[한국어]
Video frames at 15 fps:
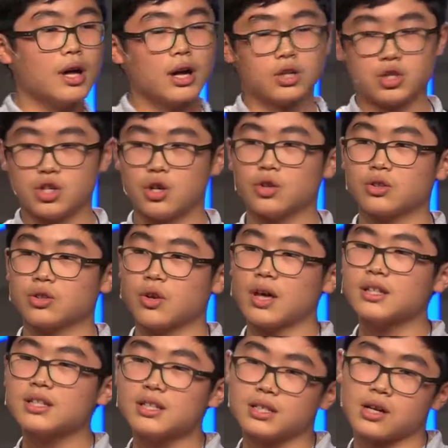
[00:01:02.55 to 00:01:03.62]
그래서 이걸
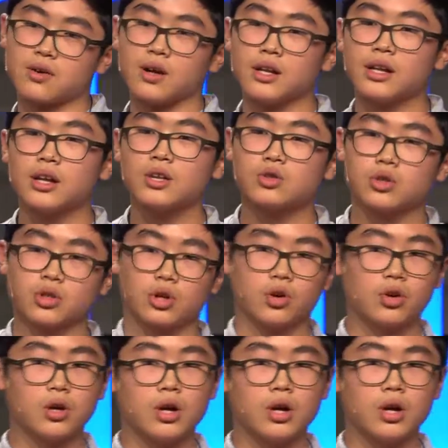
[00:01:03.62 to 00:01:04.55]
굉장히 잘 관리를 해줘야 돼요.